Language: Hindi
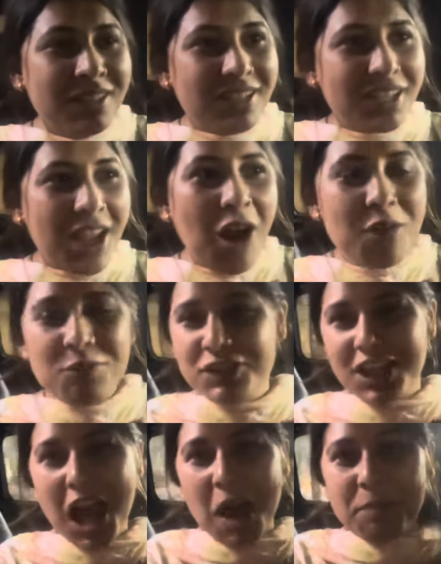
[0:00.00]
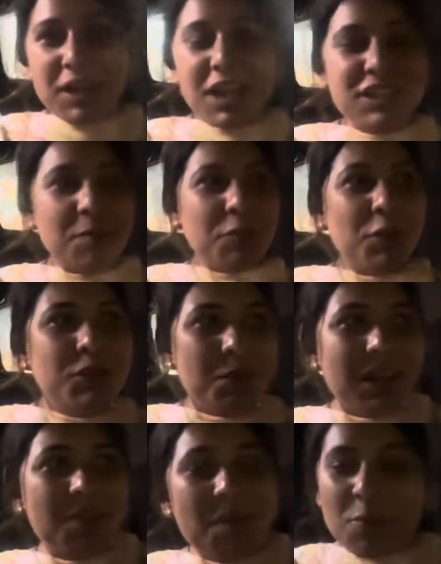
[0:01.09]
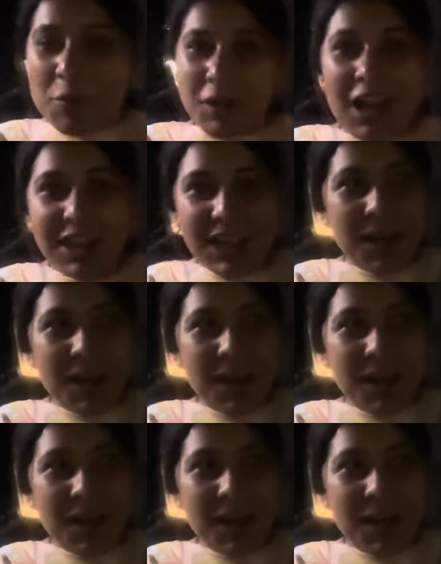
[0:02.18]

ठीक है और मुझे यहाँ पे ना सब कुछ मतलब मैं भूल गई थी